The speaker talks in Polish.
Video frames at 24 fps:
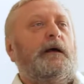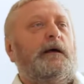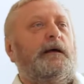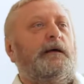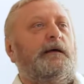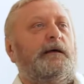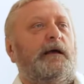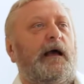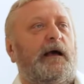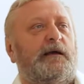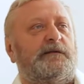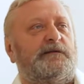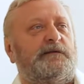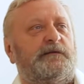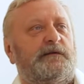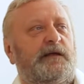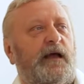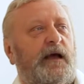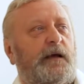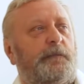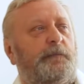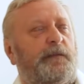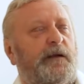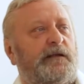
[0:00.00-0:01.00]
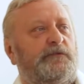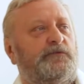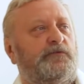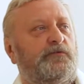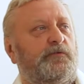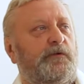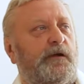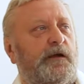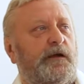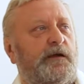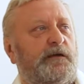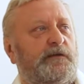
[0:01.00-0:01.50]
E, jak, jak
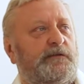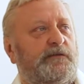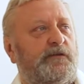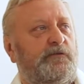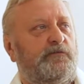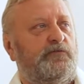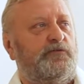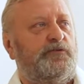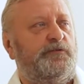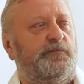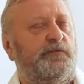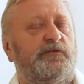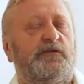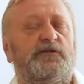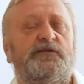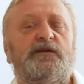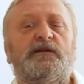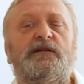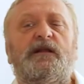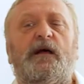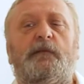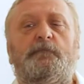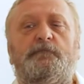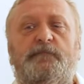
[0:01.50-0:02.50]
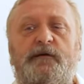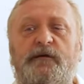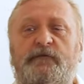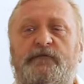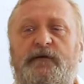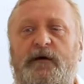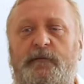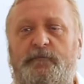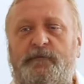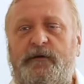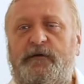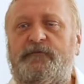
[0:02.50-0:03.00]
pracuję z ludźmi, to się
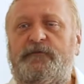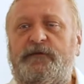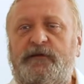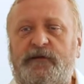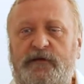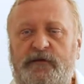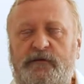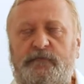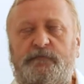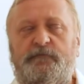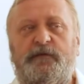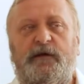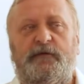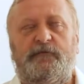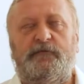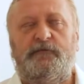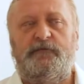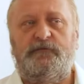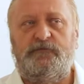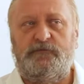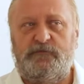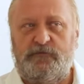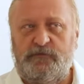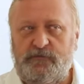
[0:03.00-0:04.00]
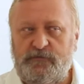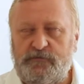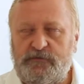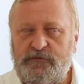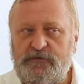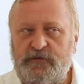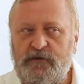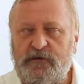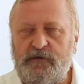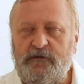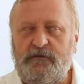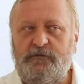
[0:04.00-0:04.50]
nabywa pewnych, pew, już,
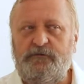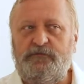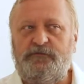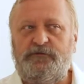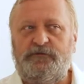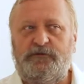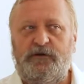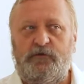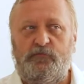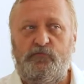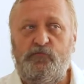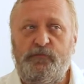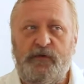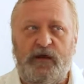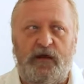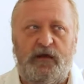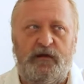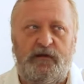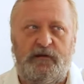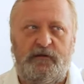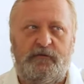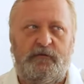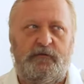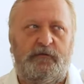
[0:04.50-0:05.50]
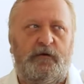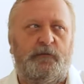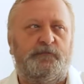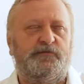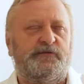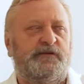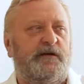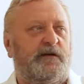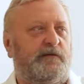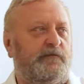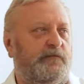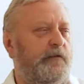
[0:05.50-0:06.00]
się, już się umie
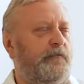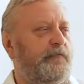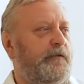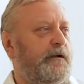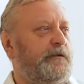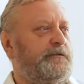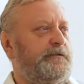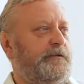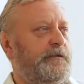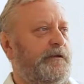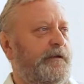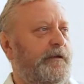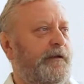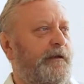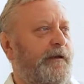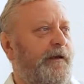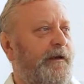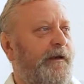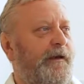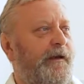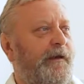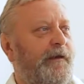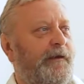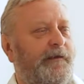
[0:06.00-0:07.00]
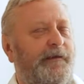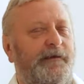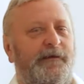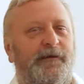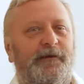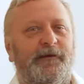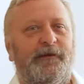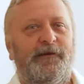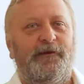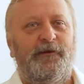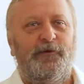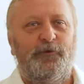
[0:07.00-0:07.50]
obserwować i,
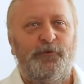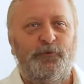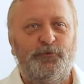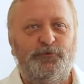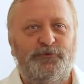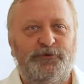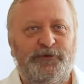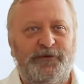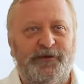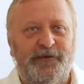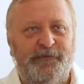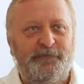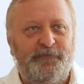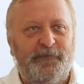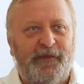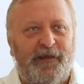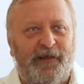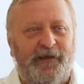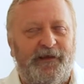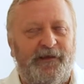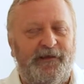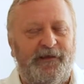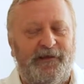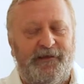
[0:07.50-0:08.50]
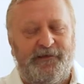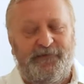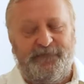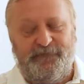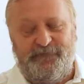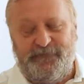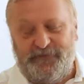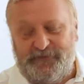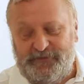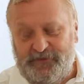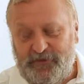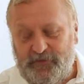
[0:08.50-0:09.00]
i, i ludzi e,
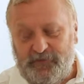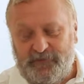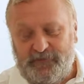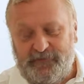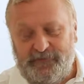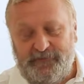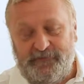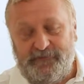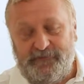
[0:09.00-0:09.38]
wycią